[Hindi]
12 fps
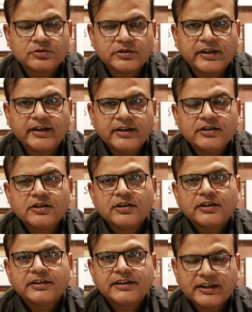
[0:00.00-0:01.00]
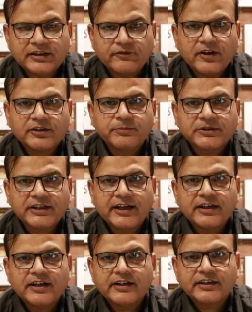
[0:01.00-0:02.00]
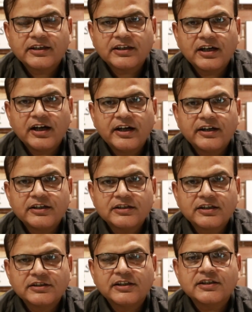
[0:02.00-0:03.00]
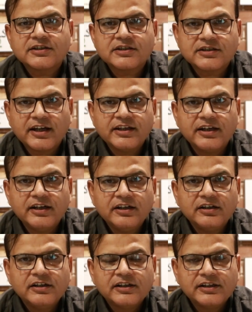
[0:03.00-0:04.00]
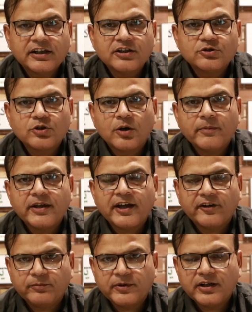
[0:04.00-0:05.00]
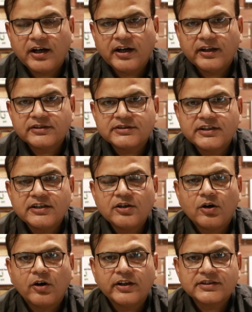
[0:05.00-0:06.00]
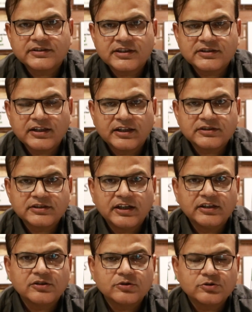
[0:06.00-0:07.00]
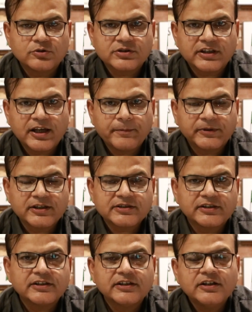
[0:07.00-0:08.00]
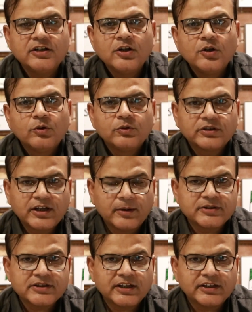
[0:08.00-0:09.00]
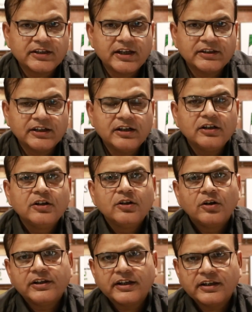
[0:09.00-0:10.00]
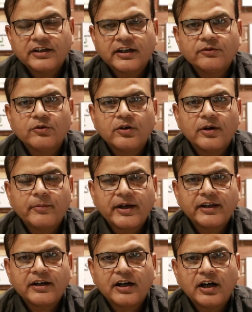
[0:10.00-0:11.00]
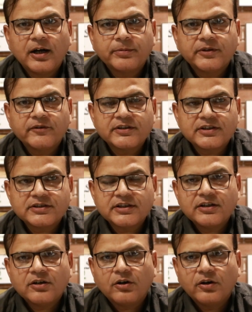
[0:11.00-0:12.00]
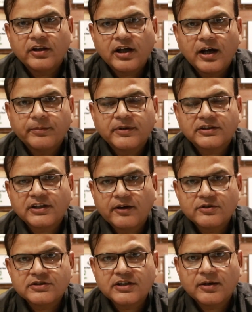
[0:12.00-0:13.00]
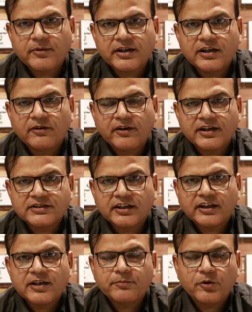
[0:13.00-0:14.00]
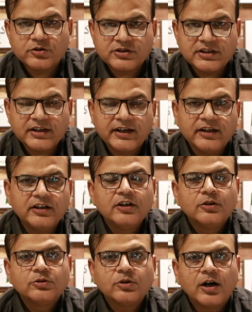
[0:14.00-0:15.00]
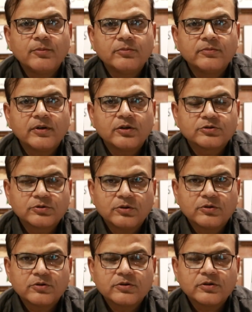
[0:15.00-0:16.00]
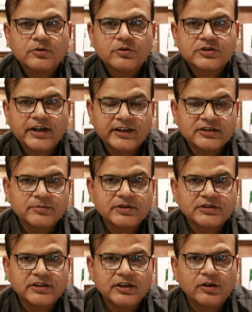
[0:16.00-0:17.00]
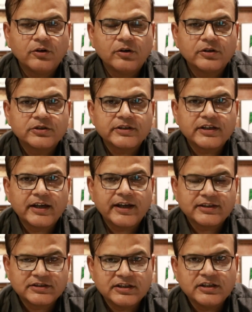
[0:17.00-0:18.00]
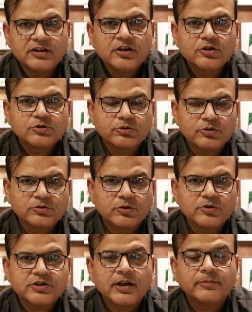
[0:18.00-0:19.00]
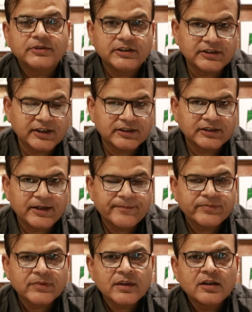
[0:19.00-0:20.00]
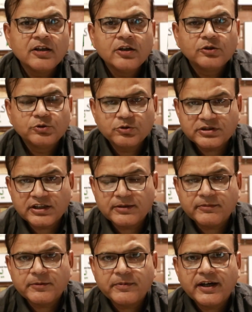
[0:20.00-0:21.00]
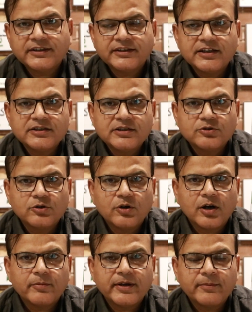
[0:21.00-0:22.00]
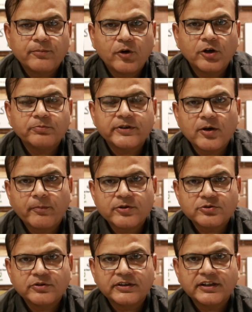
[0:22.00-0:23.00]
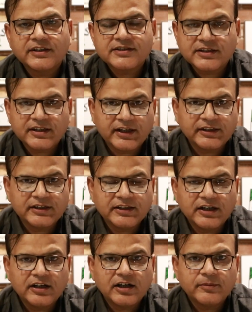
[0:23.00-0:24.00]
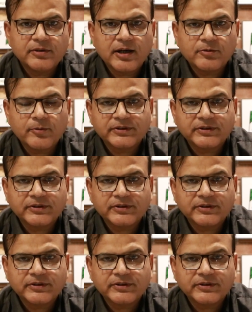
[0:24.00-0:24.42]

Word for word: ज़रा देख वक्त बताएगा कि क्या कितनी सच्चाई है लेकिन जो हमें एफ बी आर से और इसके साथ साथ जो ज़रा पता चले थे उनका हमने जिक्र किया था लेकिन अगर वो हमारा आपकी वजह से और आपके तावन से हमारी आवाज़ अगर कहीं पहुंची है तो हम उसको खुशाइन समझते हैं और ऐसी सोच को खुश कहते हैं दूसरे नंबर पे आते हैं जी जो हमें बहुत बड़ी अपॉर्चुनिटी नज़र आ रही है अभी आपको